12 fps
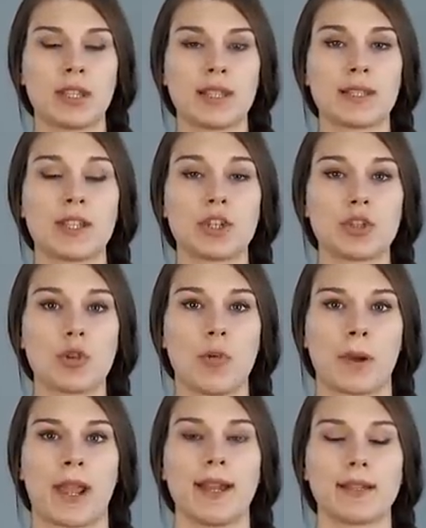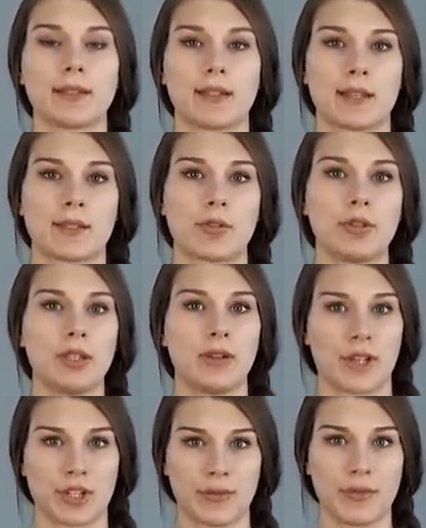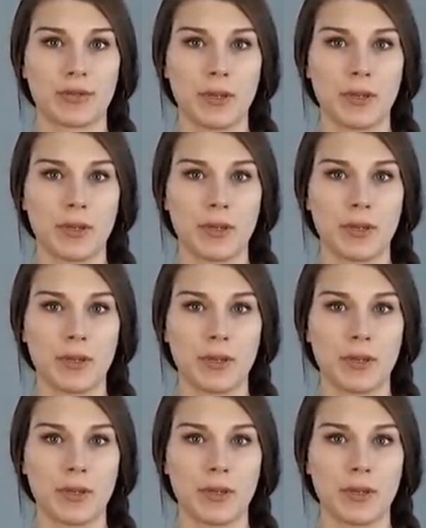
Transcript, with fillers: есть еще проекты, достойные вашего